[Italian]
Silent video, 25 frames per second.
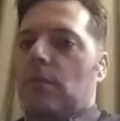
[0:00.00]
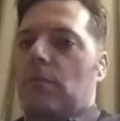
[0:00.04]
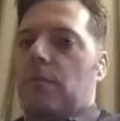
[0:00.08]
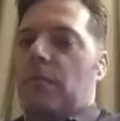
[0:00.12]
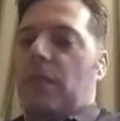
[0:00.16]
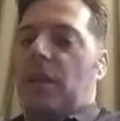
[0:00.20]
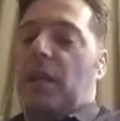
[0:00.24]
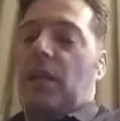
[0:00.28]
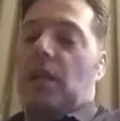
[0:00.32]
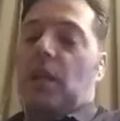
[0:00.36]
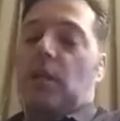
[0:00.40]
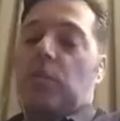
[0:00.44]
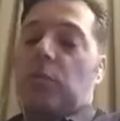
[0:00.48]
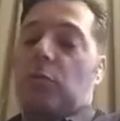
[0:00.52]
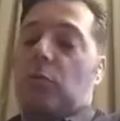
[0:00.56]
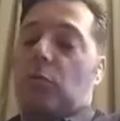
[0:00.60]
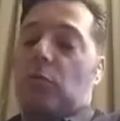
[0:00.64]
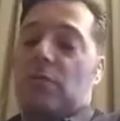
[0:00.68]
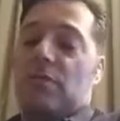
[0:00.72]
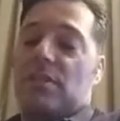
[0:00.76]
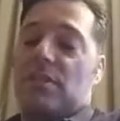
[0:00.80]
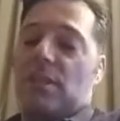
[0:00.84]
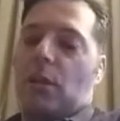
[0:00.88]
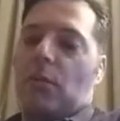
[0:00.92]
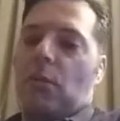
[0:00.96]
perché dal punto
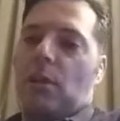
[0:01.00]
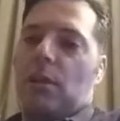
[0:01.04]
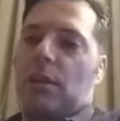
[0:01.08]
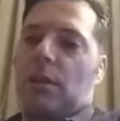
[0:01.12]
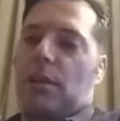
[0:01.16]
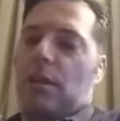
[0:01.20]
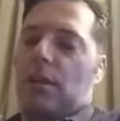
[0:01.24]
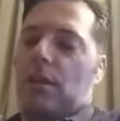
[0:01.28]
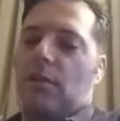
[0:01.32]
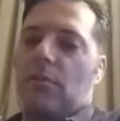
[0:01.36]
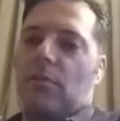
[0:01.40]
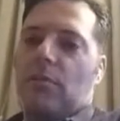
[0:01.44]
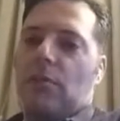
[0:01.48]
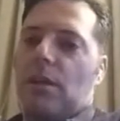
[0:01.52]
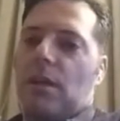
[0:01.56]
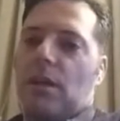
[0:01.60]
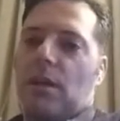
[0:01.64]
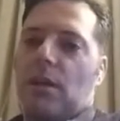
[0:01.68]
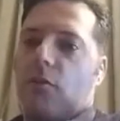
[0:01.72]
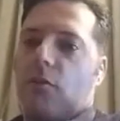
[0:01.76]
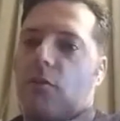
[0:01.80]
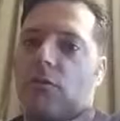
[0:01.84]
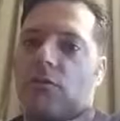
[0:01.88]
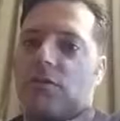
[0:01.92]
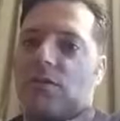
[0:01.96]
di vista qualitativo della
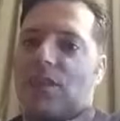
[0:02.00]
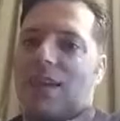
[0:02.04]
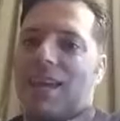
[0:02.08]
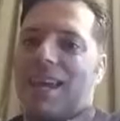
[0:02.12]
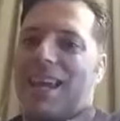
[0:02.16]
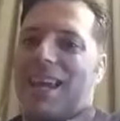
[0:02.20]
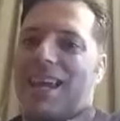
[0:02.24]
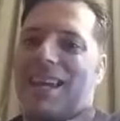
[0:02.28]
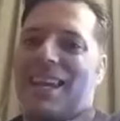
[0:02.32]
rosa è